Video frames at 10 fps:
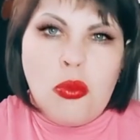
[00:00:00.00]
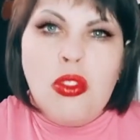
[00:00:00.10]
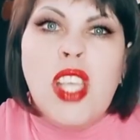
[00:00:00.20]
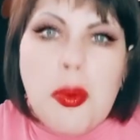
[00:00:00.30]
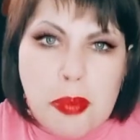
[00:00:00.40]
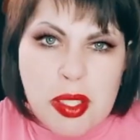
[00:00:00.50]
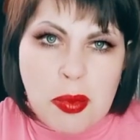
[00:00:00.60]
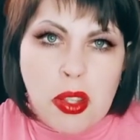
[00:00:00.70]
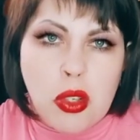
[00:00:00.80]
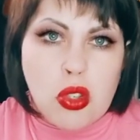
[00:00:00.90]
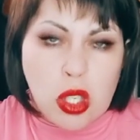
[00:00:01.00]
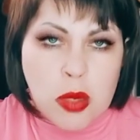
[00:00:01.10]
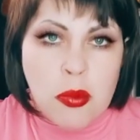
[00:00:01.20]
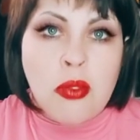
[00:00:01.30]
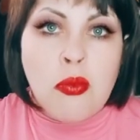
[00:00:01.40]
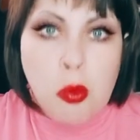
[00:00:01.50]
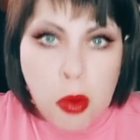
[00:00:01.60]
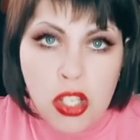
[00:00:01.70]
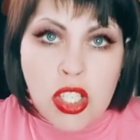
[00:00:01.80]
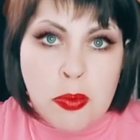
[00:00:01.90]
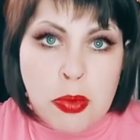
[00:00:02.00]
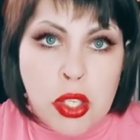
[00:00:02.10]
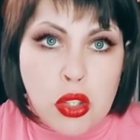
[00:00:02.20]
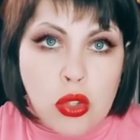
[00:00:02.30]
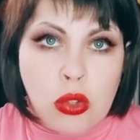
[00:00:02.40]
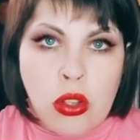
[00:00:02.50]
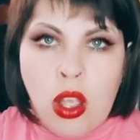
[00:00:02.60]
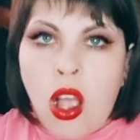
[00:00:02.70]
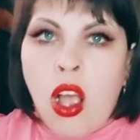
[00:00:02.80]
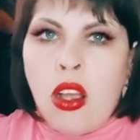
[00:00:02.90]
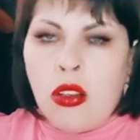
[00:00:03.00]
Думает, дай посмотрю, что они мне в бумажке пишут.